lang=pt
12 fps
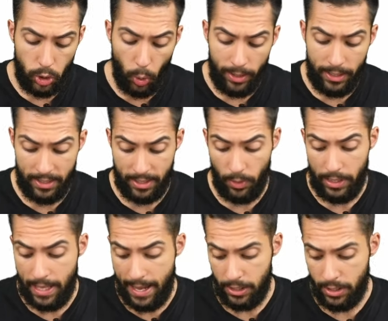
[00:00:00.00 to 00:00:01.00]
Todas são
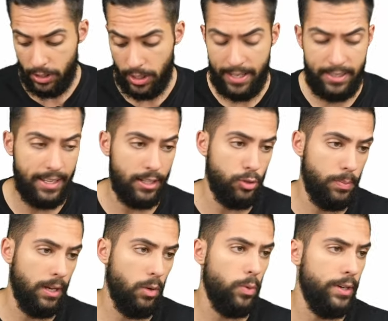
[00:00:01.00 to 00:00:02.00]
idênticas, exceto
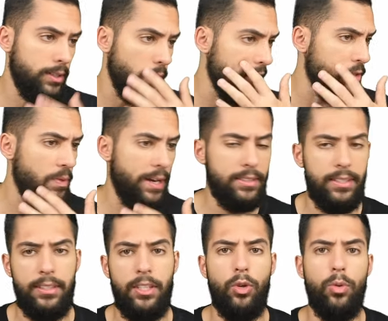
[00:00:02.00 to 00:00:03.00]
pela cor. Então a
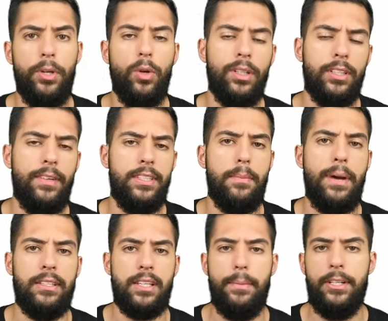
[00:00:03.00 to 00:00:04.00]
diferença entre uma e outra vai ser
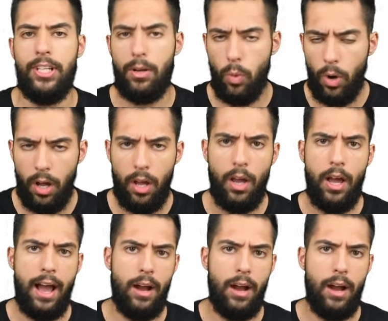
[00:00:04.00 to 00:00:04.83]
basicamente a cor.